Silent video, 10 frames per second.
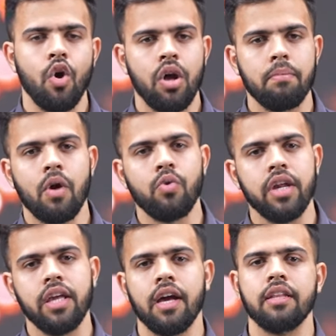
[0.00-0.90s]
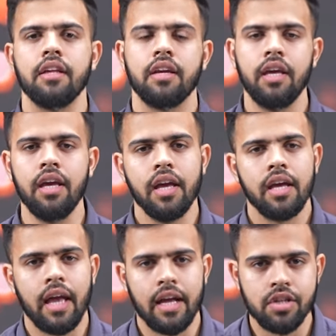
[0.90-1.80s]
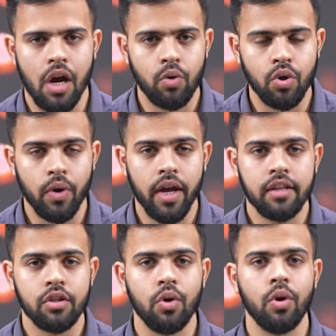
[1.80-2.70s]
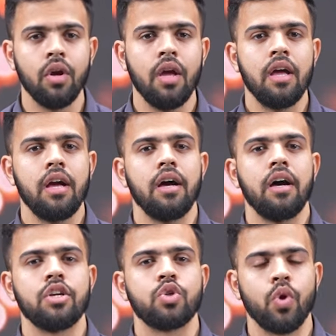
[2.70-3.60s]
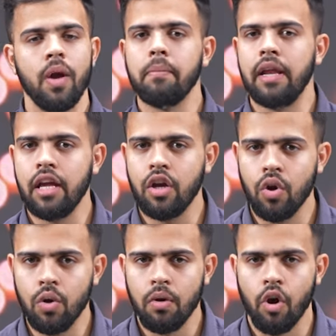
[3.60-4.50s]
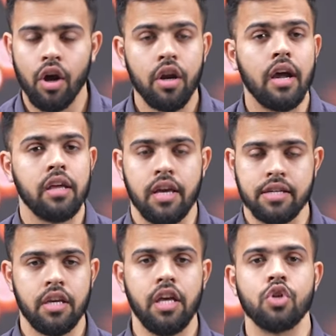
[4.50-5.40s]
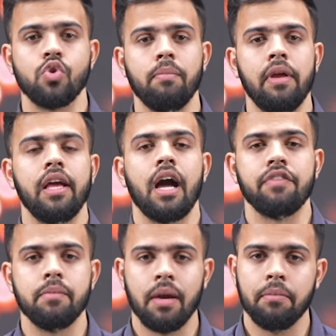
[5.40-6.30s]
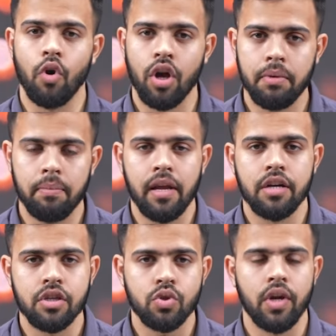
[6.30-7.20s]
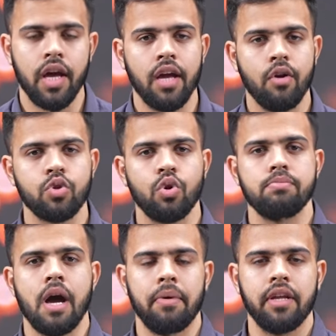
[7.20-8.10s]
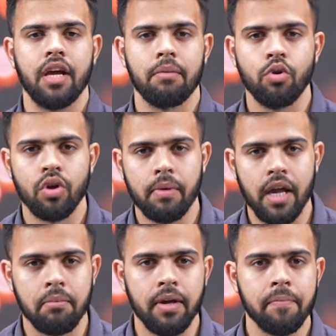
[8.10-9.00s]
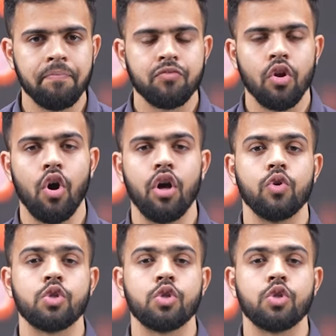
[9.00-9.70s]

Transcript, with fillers: और बाउंड्री के अंदर ही कैच आउट हो गए तो शोएब मलिक को और ऐसा नहीं कि शोएब मलिक काफ़ी बार हमने और भी प्लेयर से सुना है कुछ कुछ बाबर की कमियों के बारे में और